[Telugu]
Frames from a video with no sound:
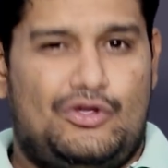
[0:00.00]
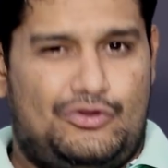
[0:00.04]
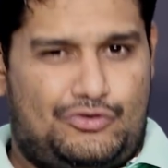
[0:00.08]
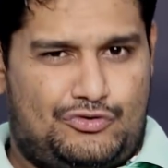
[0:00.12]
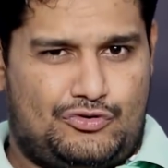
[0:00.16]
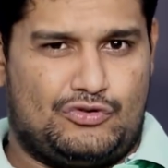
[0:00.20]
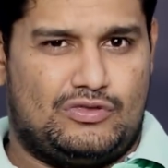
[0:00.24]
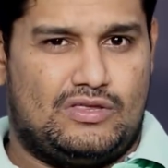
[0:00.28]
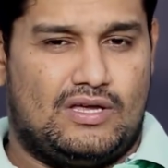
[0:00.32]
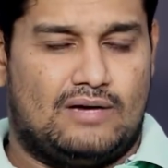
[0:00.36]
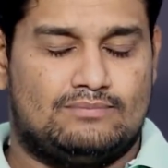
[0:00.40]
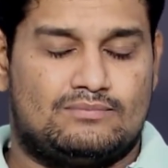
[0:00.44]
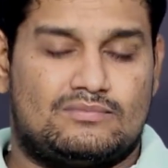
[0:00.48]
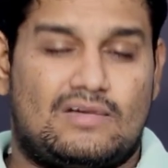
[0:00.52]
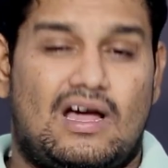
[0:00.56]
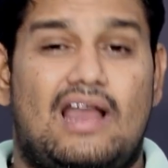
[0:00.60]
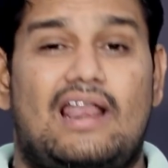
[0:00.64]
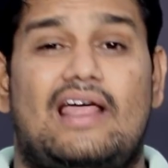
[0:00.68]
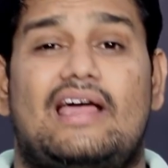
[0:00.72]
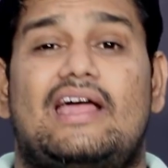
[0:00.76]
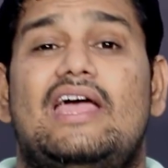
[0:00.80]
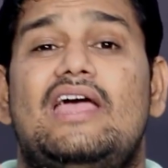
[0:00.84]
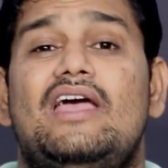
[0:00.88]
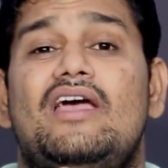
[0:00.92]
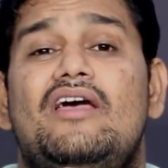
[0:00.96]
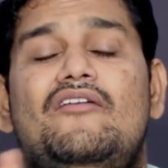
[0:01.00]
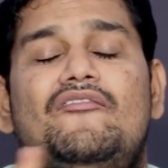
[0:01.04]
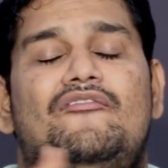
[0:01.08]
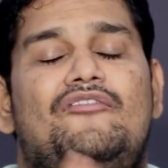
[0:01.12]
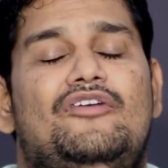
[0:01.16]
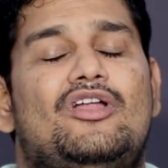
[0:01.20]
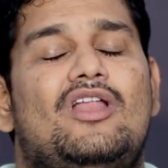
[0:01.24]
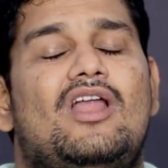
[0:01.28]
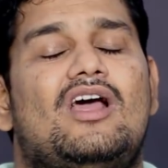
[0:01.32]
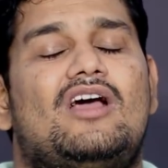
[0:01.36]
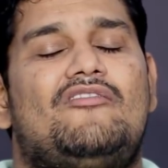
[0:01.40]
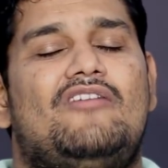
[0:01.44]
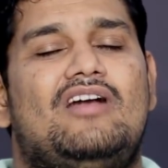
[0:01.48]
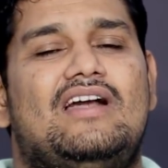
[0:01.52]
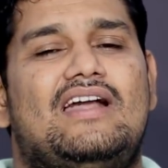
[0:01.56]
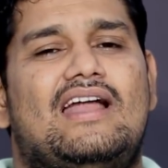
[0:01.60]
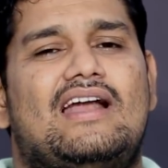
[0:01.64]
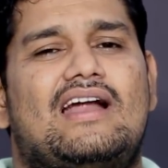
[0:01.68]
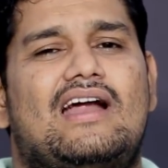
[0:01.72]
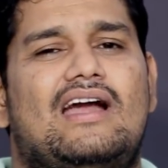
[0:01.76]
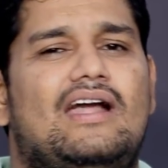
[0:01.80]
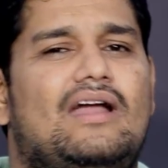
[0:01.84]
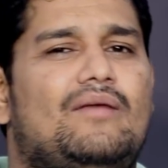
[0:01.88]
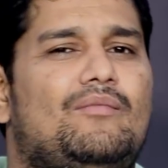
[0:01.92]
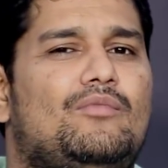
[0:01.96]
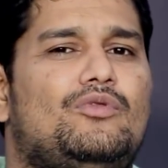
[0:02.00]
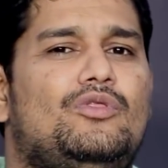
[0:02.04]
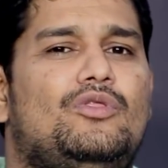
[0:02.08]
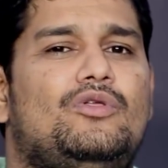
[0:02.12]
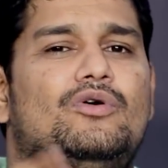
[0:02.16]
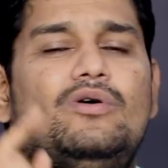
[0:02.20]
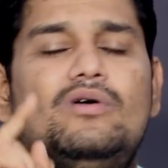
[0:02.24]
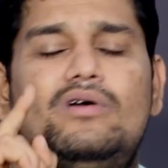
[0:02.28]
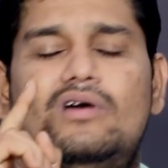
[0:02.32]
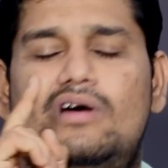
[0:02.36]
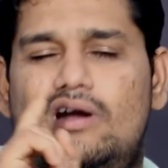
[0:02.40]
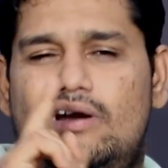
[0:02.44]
చూద్దాం అలాగే వీడియోలోకి వెళ్ళడానికంటే ముందు